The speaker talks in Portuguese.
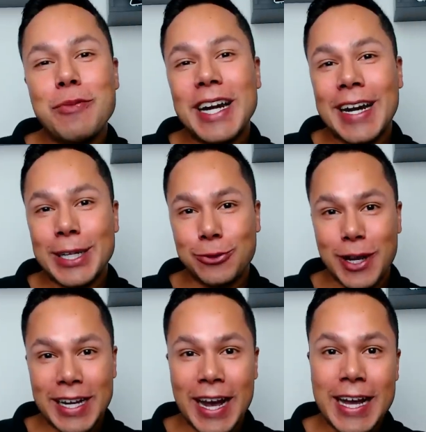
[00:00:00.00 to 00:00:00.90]
nome é Cássio
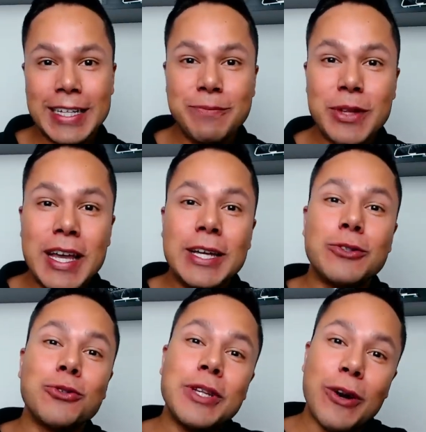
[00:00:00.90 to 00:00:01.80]
Canali
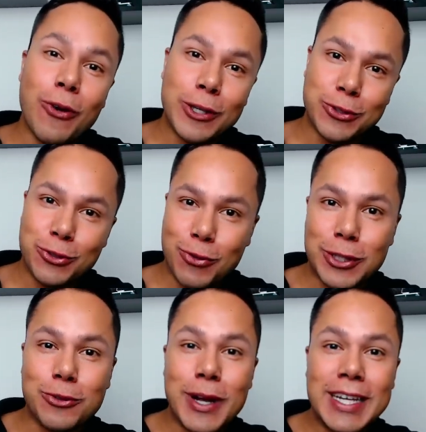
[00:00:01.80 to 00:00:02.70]
do negócio de
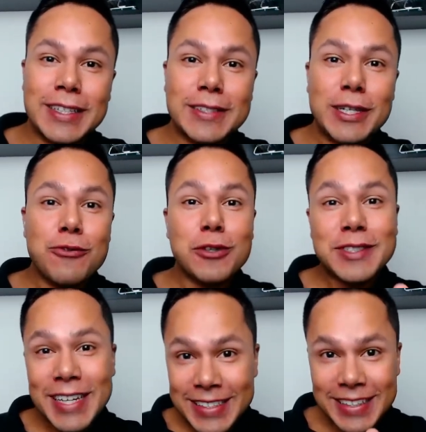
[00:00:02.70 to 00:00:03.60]
quatro rendas e
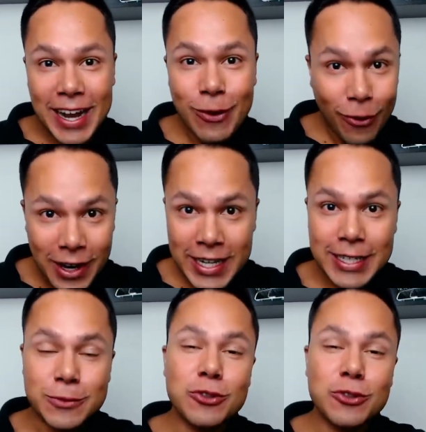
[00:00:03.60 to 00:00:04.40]
você está agora